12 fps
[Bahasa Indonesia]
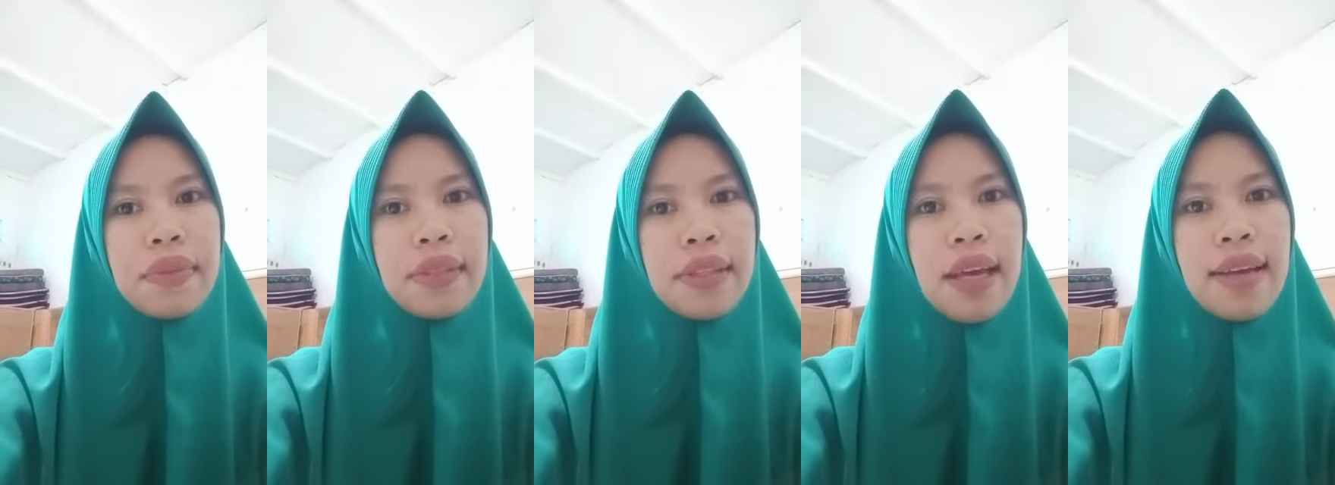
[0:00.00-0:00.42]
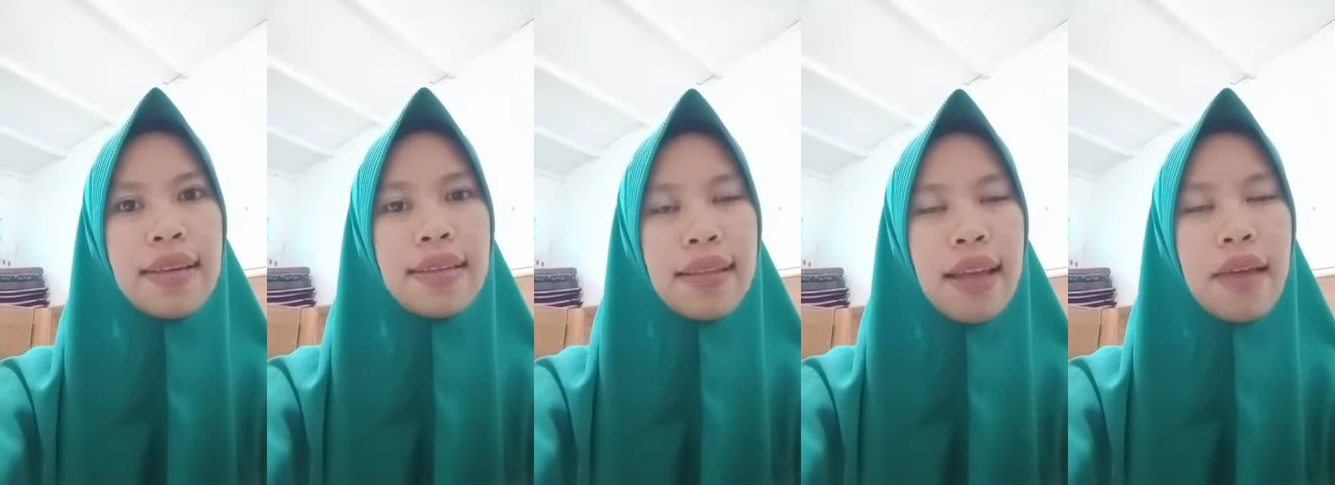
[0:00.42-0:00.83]
take
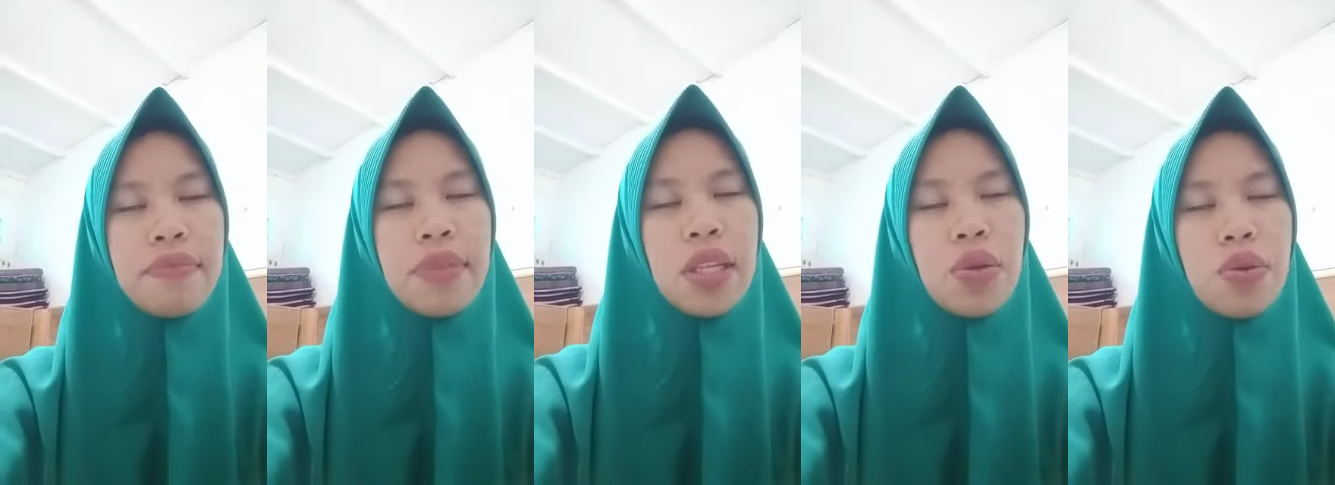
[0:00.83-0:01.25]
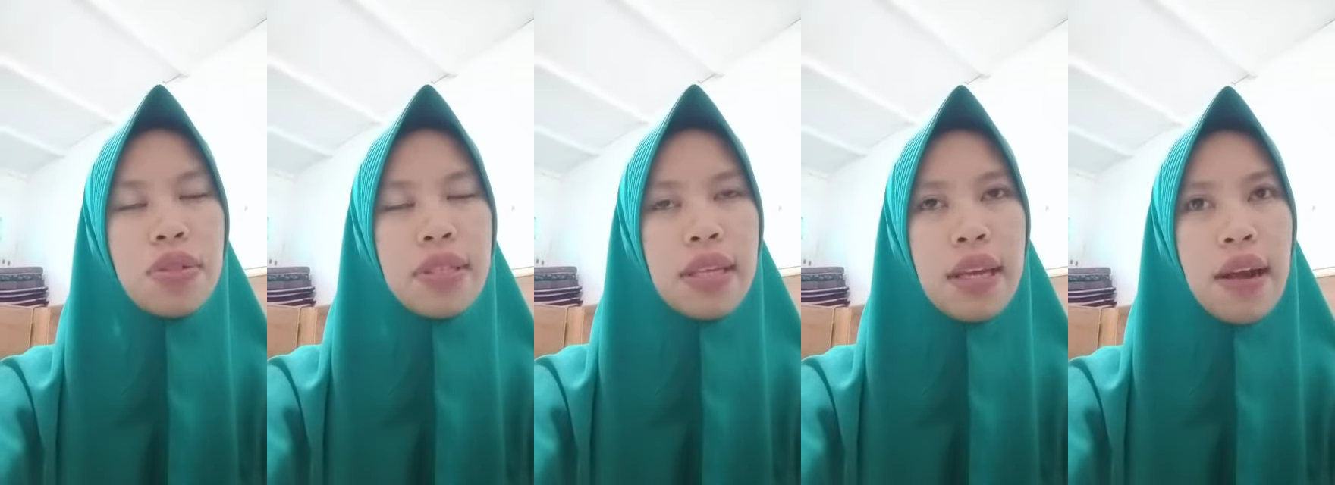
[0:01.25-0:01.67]
a nap tidur
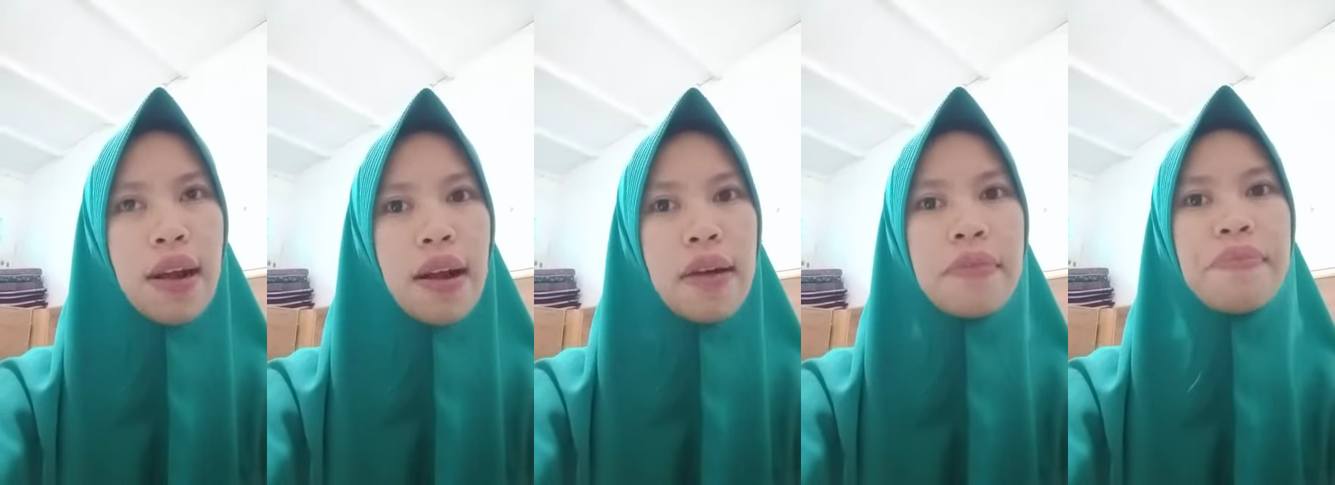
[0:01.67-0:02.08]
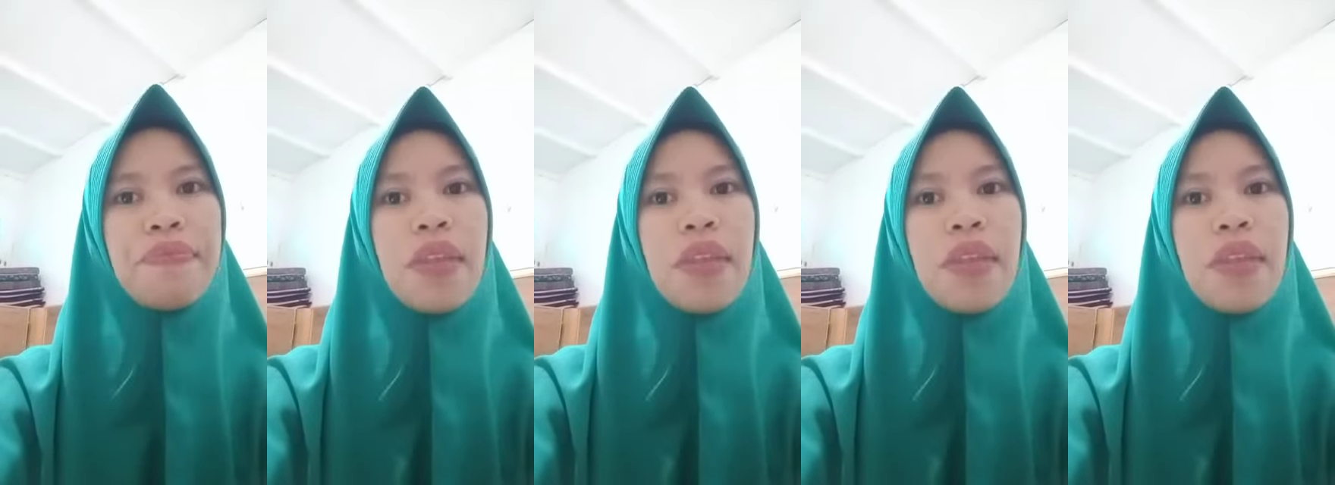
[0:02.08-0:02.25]
siang,